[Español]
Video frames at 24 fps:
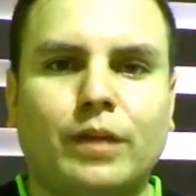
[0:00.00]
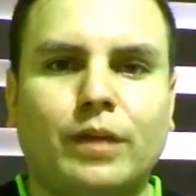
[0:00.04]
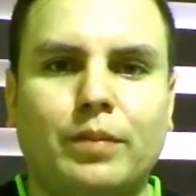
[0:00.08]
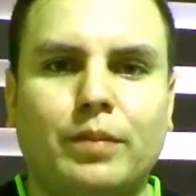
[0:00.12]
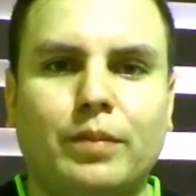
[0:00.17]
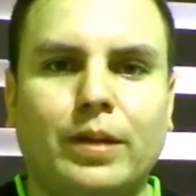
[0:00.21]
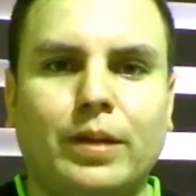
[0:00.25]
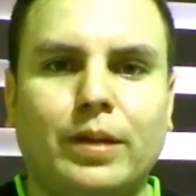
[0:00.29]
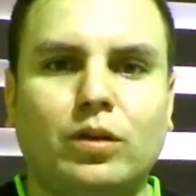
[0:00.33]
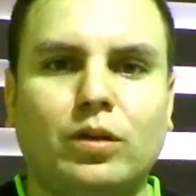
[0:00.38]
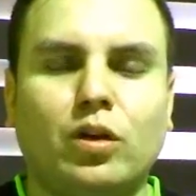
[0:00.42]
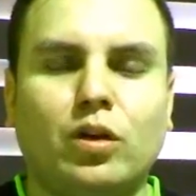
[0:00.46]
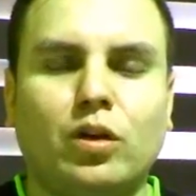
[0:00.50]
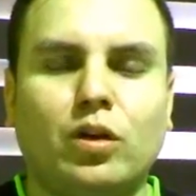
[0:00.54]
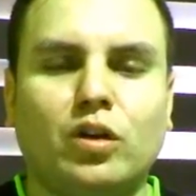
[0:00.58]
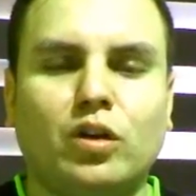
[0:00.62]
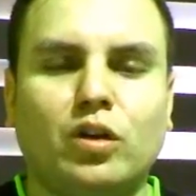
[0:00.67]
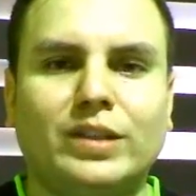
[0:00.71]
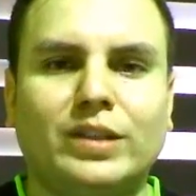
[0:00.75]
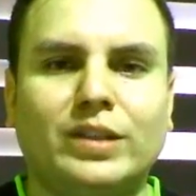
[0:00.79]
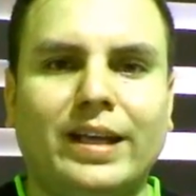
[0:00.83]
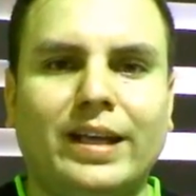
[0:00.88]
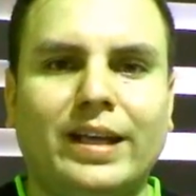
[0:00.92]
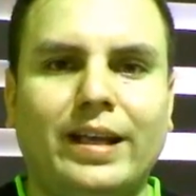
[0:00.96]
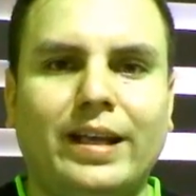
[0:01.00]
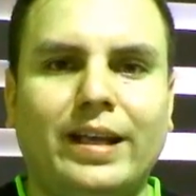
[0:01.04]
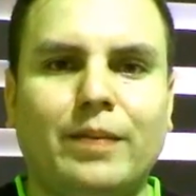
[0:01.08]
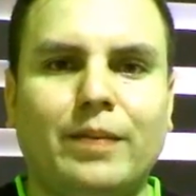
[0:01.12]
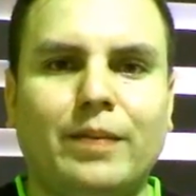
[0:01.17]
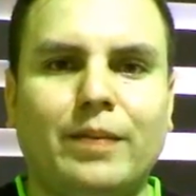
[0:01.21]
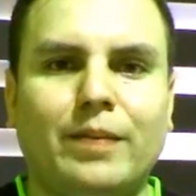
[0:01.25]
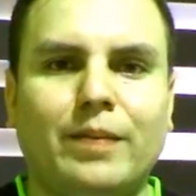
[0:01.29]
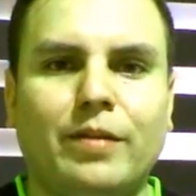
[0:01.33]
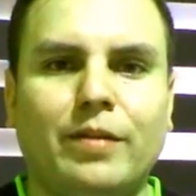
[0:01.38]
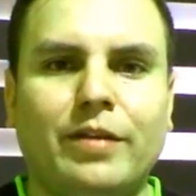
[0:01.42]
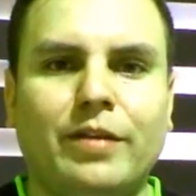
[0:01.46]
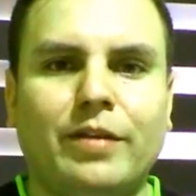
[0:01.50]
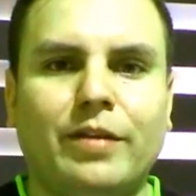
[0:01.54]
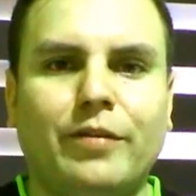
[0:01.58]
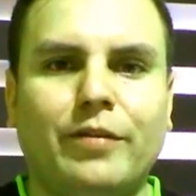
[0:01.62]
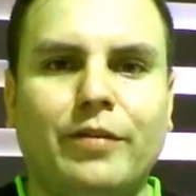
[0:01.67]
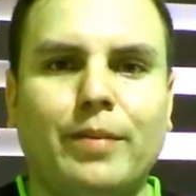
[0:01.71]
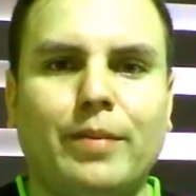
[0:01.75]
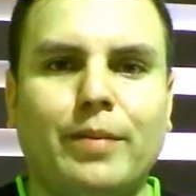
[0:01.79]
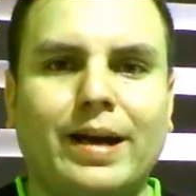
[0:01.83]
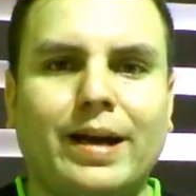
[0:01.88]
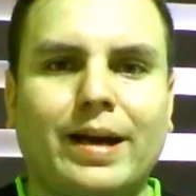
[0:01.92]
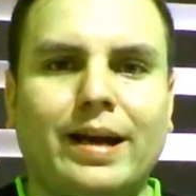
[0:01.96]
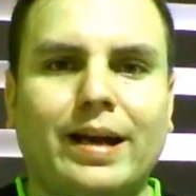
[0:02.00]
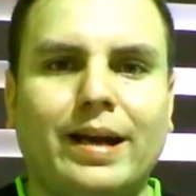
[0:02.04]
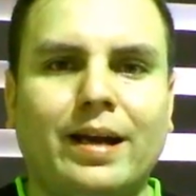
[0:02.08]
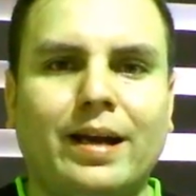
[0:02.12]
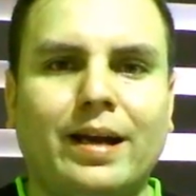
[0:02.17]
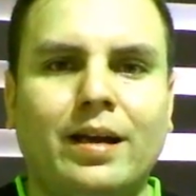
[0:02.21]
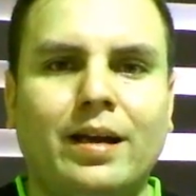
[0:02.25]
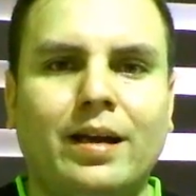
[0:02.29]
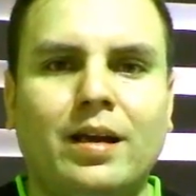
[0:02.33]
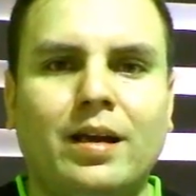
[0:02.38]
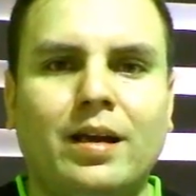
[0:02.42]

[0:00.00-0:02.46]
Pero no lo conseguiría, más bien fue Macará